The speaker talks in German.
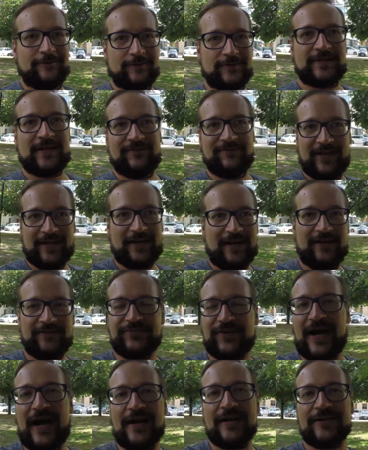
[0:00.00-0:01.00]
Und dann werden halt
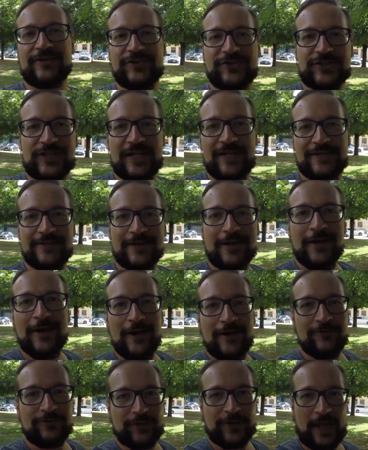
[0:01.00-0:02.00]
Fragen gestellt
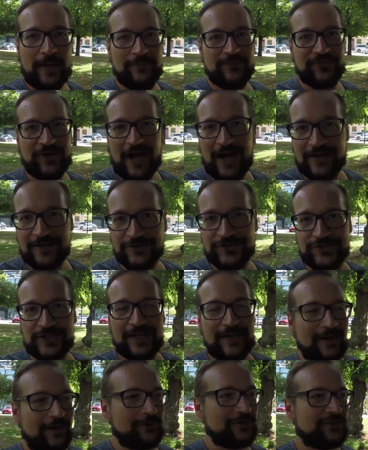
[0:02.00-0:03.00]
von einem
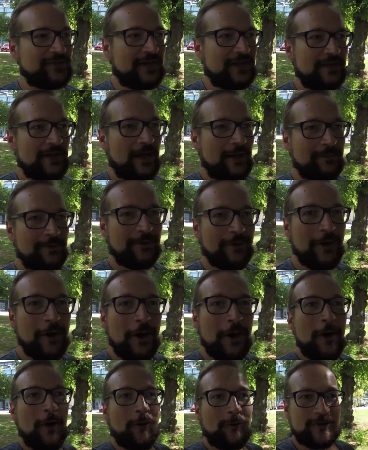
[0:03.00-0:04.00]
Fragensteller aus der Kneipe.
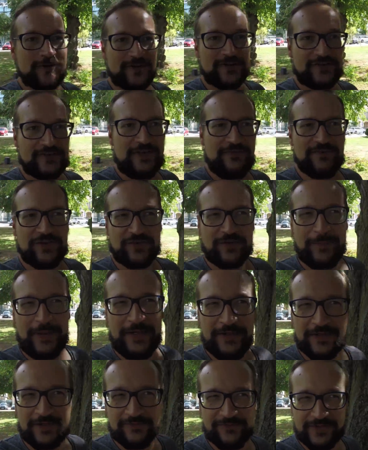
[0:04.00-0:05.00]
Und das Team, was am
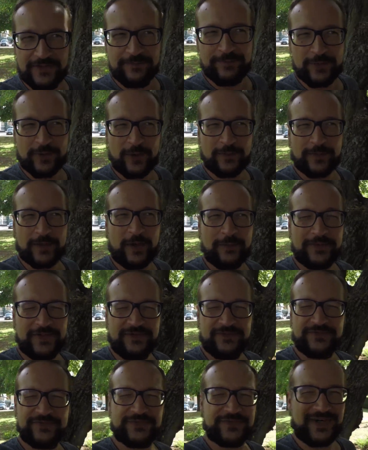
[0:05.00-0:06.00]
Ende gewinnt, bekommt, glaube ich,
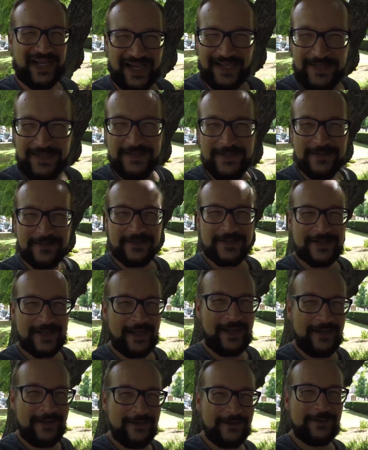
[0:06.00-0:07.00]
ein
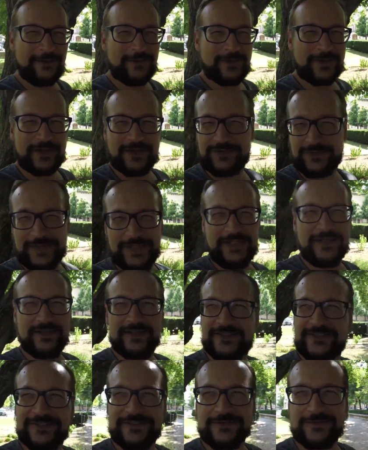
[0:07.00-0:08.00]
Freigetränk oder
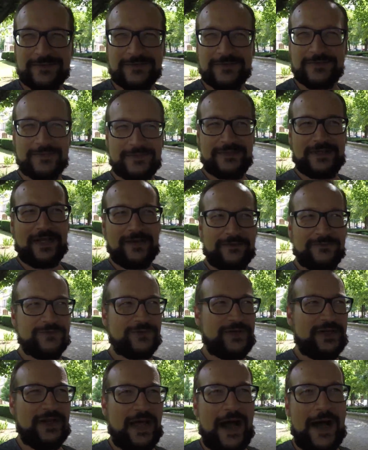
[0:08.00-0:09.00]
Drinks äh, dann für
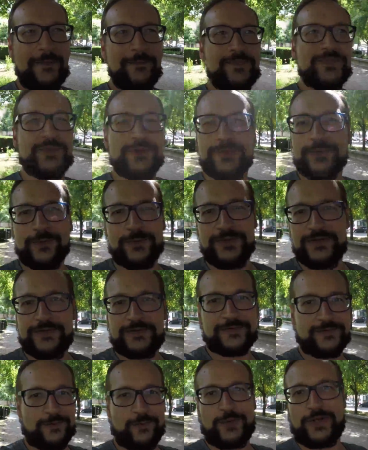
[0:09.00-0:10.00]
den Abend
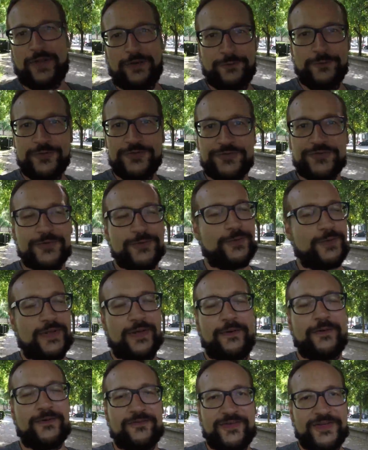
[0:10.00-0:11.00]
und oder Nüsse oder
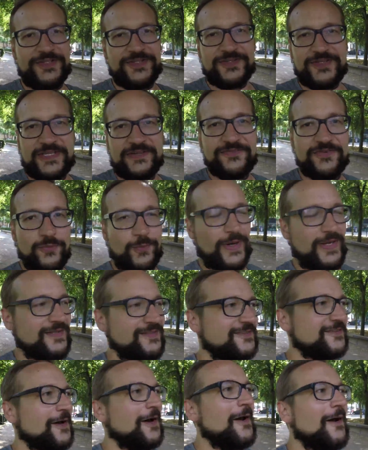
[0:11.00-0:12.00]
irgendwelche
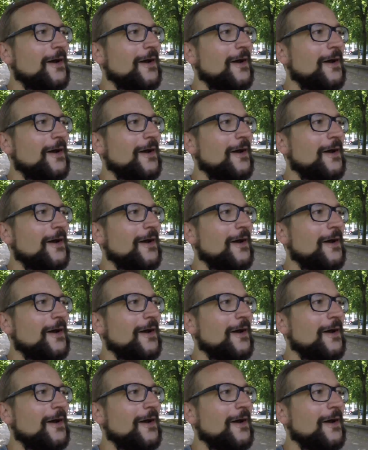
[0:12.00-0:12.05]
Giveaways.